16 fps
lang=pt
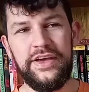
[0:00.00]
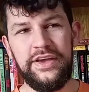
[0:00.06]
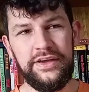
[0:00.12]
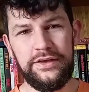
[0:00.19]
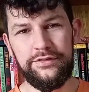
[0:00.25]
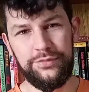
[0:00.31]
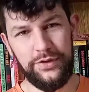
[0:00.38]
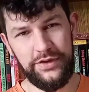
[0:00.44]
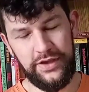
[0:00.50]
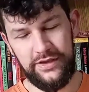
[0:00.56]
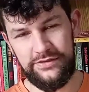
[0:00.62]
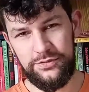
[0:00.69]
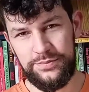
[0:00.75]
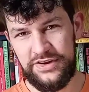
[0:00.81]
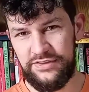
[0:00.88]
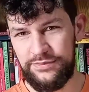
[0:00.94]
E foi esse o
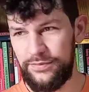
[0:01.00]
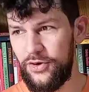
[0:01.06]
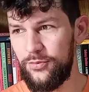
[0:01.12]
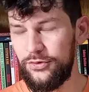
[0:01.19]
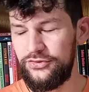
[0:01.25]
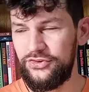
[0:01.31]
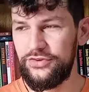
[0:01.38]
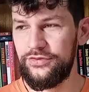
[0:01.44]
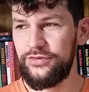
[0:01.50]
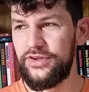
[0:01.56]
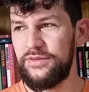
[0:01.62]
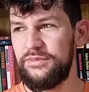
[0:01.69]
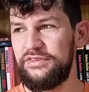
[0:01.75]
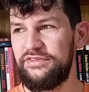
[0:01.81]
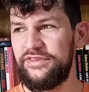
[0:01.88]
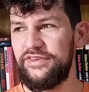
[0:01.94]
principal motivo que me
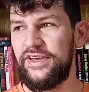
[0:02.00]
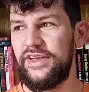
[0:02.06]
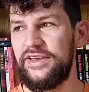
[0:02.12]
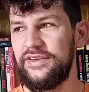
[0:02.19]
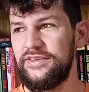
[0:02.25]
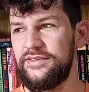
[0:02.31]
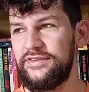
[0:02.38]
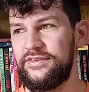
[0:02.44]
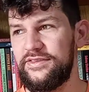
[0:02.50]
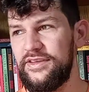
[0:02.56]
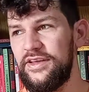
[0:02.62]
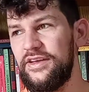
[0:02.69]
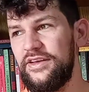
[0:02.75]
fez,